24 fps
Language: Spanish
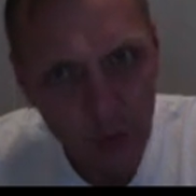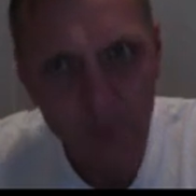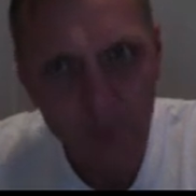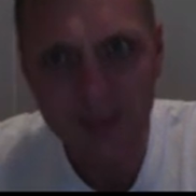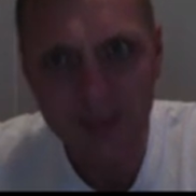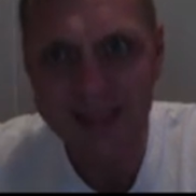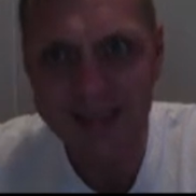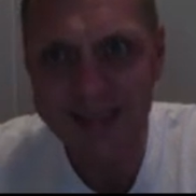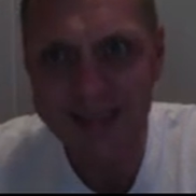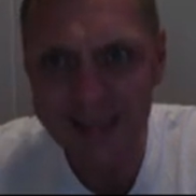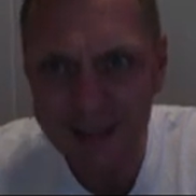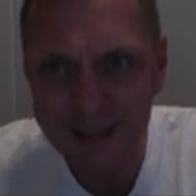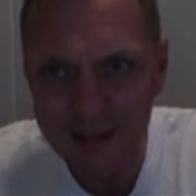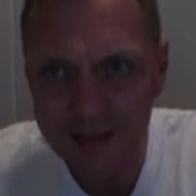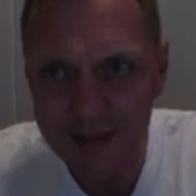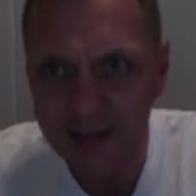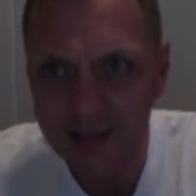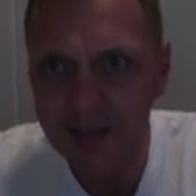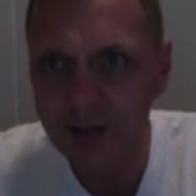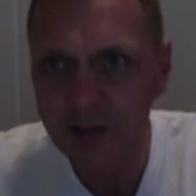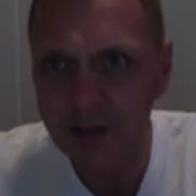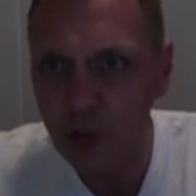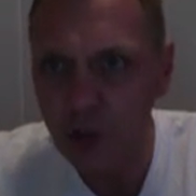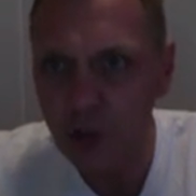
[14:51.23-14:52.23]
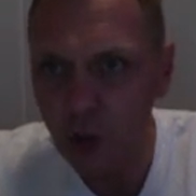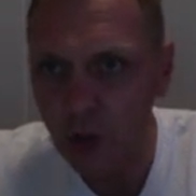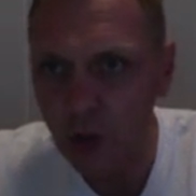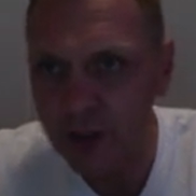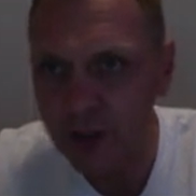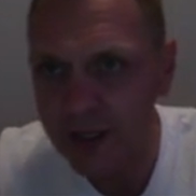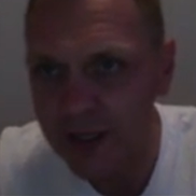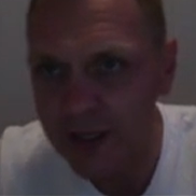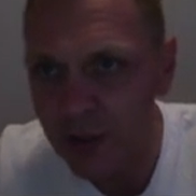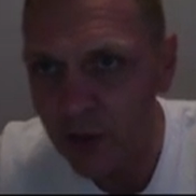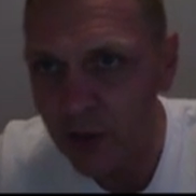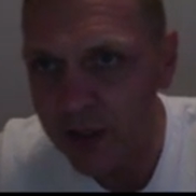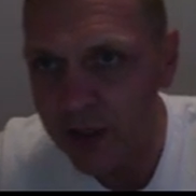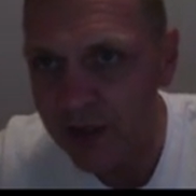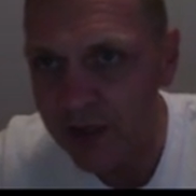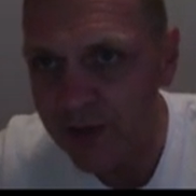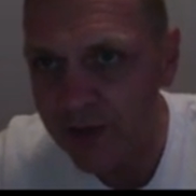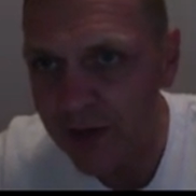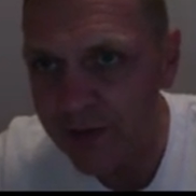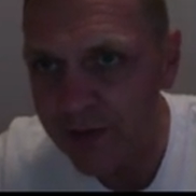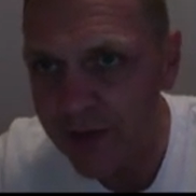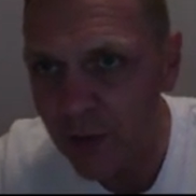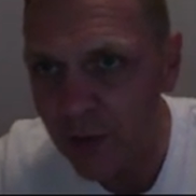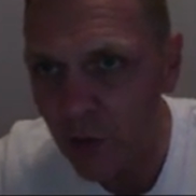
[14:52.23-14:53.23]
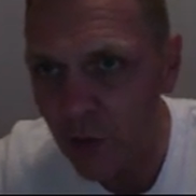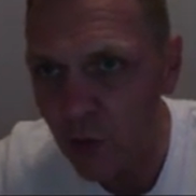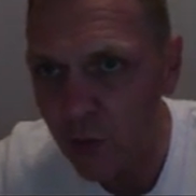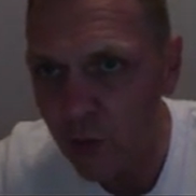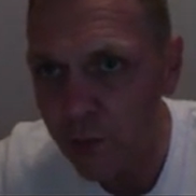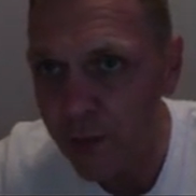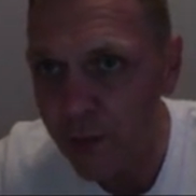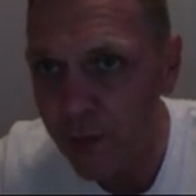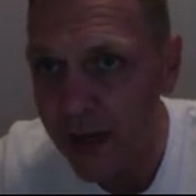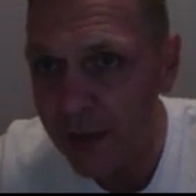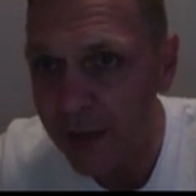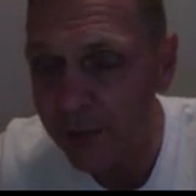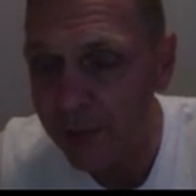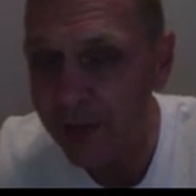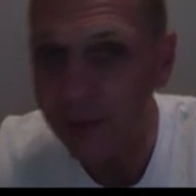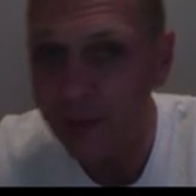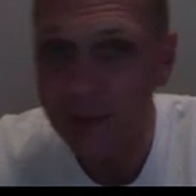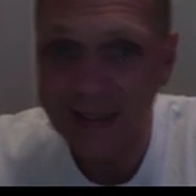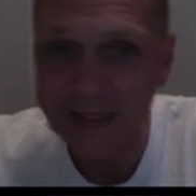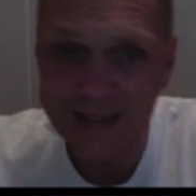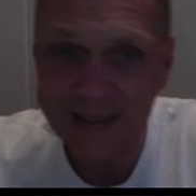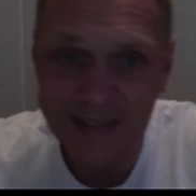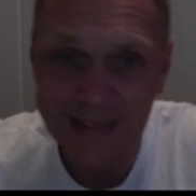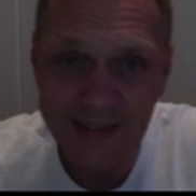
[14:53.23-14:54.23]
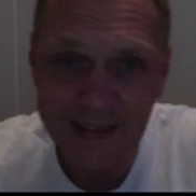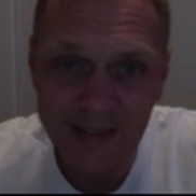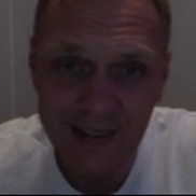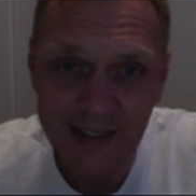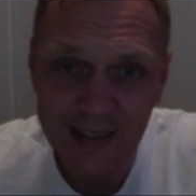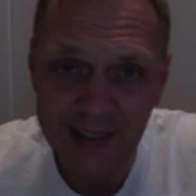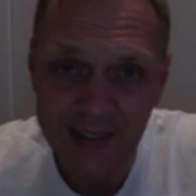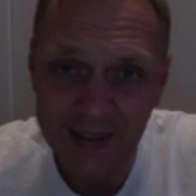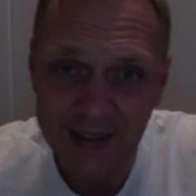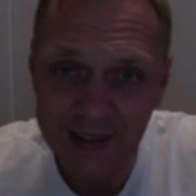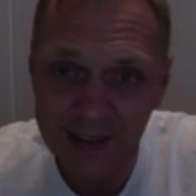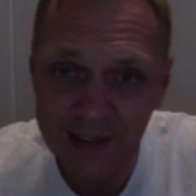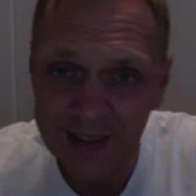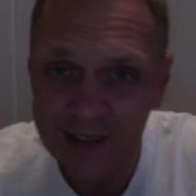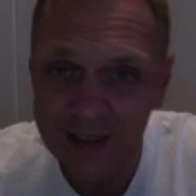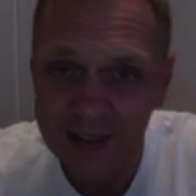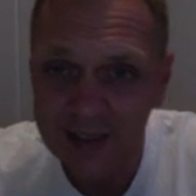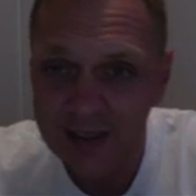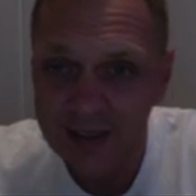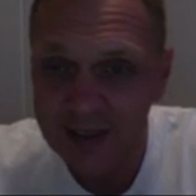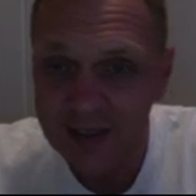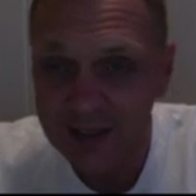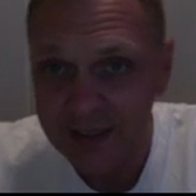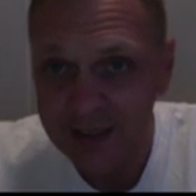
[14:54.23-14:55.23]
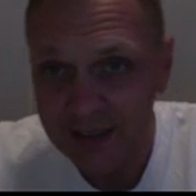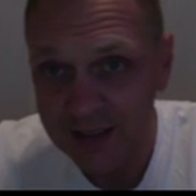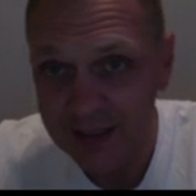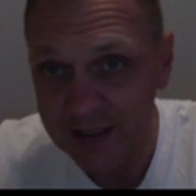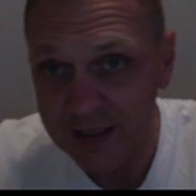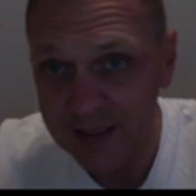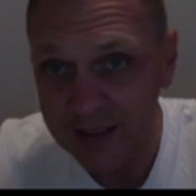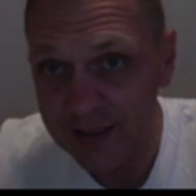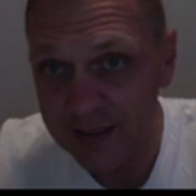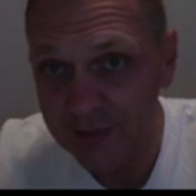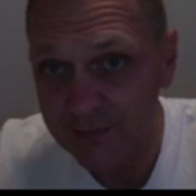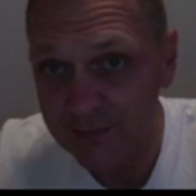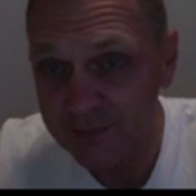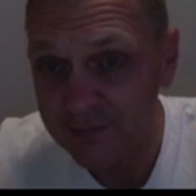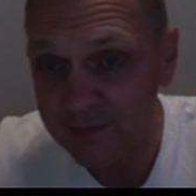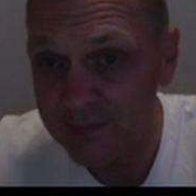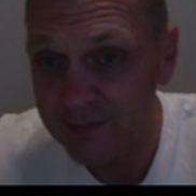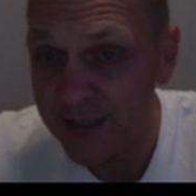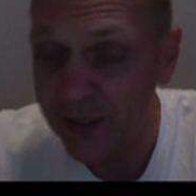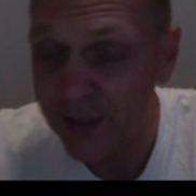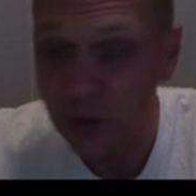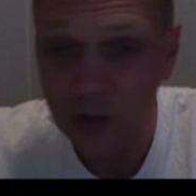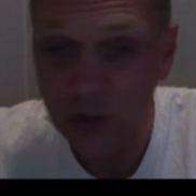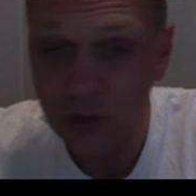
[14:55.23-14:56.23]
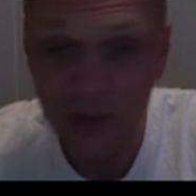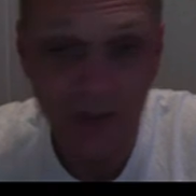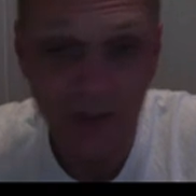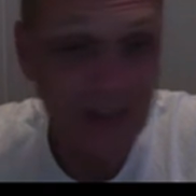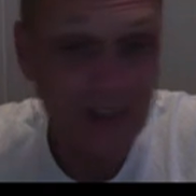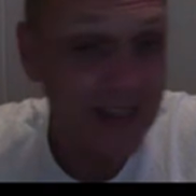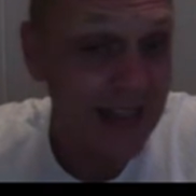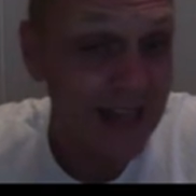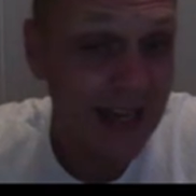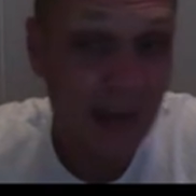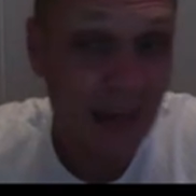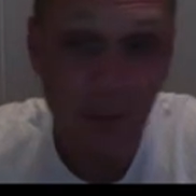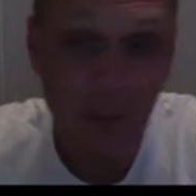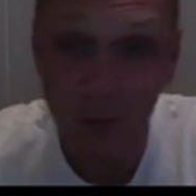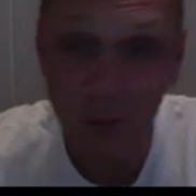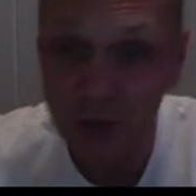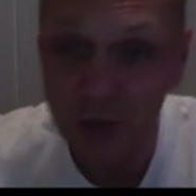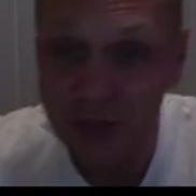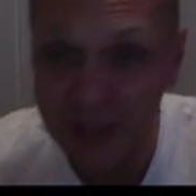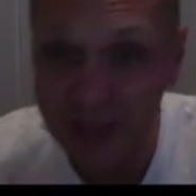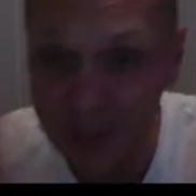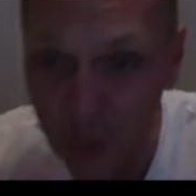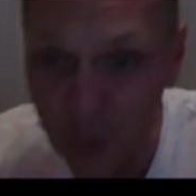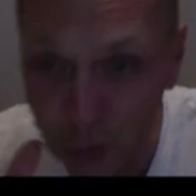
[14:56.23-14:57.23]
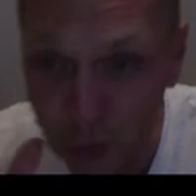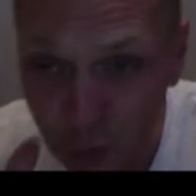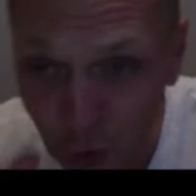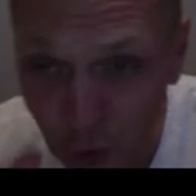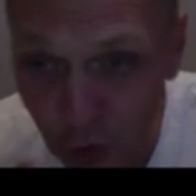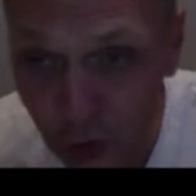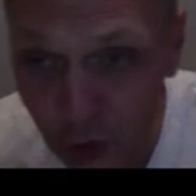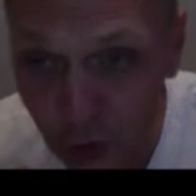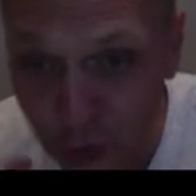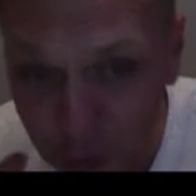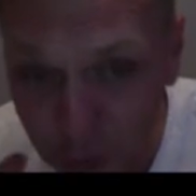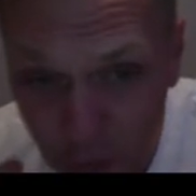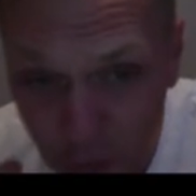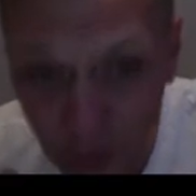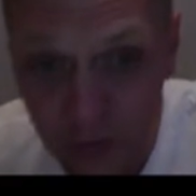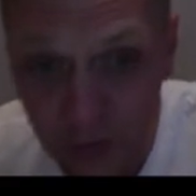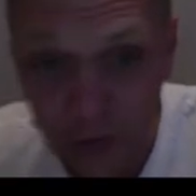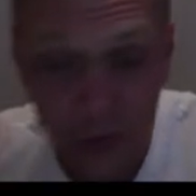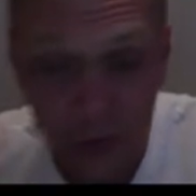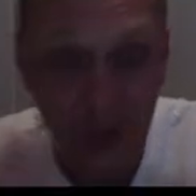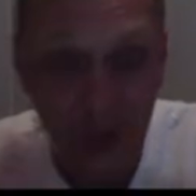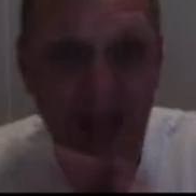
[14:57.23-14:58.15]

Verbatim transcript: presente, yo creo que va a haber un pump bastante grande. Em, inclusive he apostado todo, todo, todo,